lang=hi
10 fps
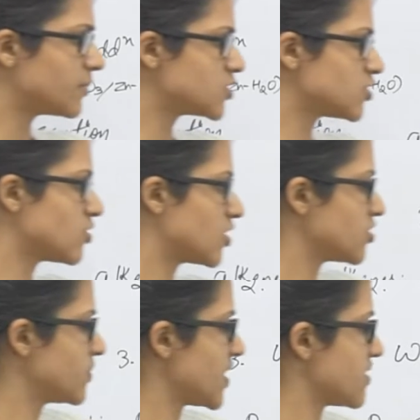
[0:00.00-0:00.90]
हमने जो
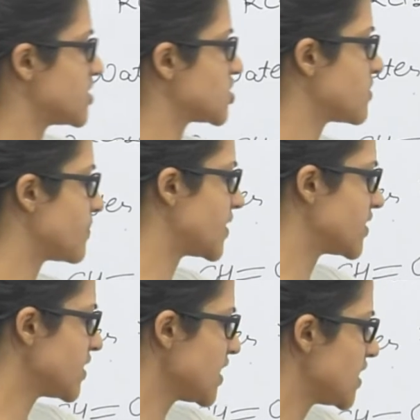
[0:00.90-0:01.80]
टोटोमराइजेशन में
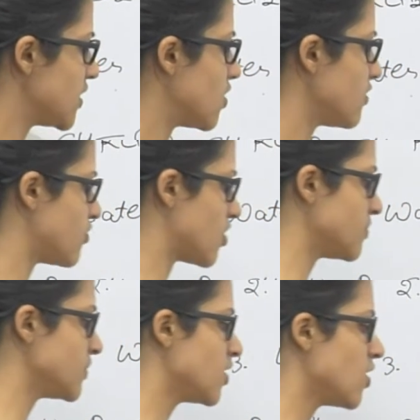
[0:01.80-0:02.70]
पढ़ा था कि इनॉल
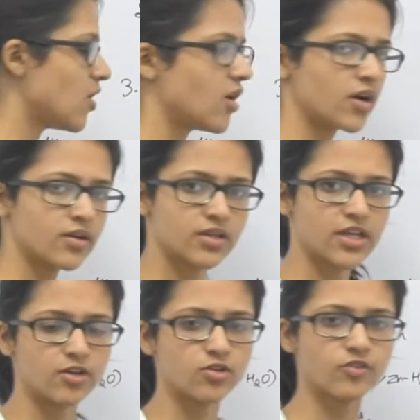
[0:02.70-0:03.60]
फॉर्म और
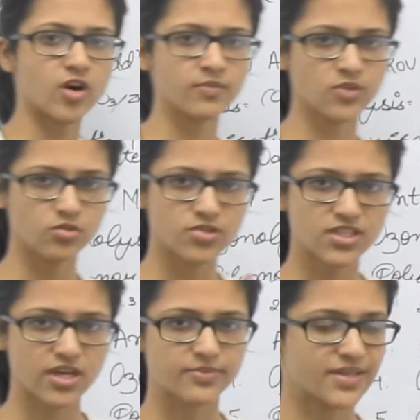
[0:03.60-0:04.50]
कीटो फॉर्म दोनों
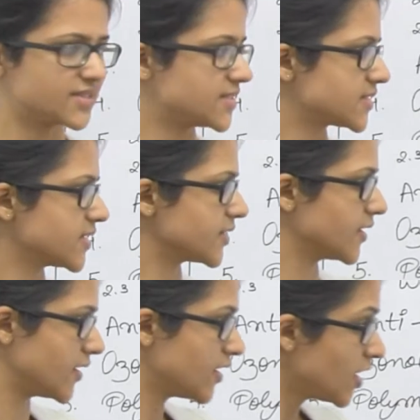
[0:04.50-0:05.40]
साथ में एग्जिस्ट
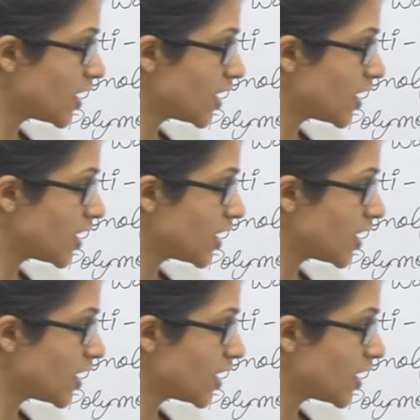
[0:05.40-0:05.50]
करते हैं